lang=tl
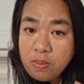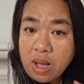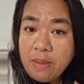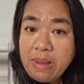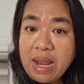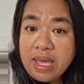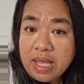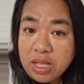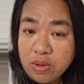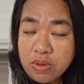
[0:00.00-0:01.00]
mga
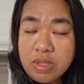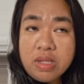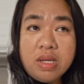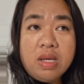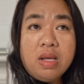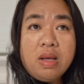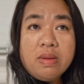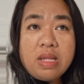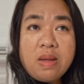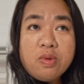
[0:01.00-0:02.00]
palayan 'yon.
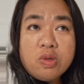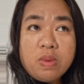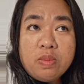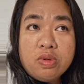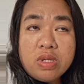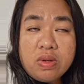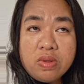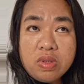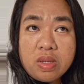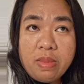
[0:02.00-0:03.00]
Tapos pagpunta ko
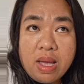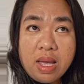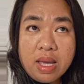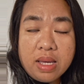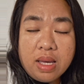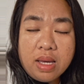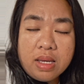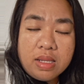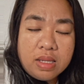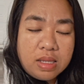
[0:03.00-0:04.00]
dun sa bahay
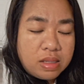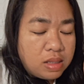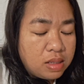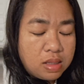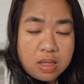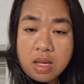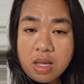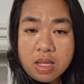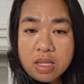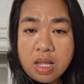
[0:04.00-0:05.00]
ay
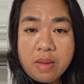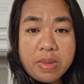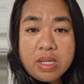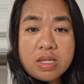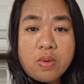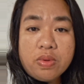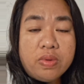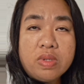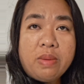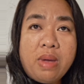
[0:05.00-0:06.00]
na-amaze ako
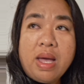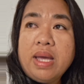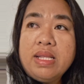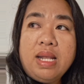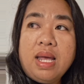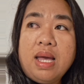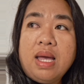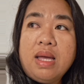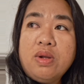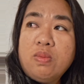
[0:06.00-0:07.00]
dun sa bahay
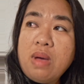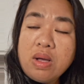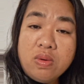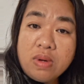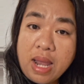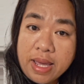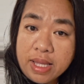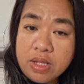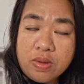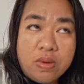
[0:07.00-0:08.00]
nila ng bagong
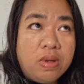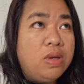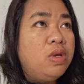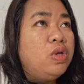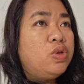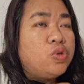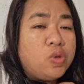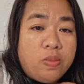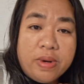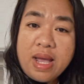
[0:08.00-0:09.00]
client ko.
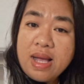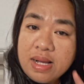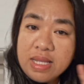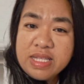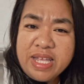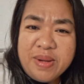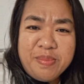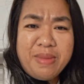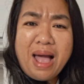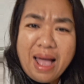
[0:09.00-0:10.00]
Sobra ang ganda ng
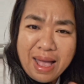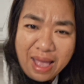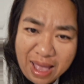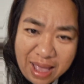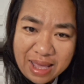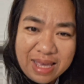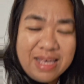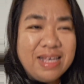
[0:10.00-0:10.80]
bahay.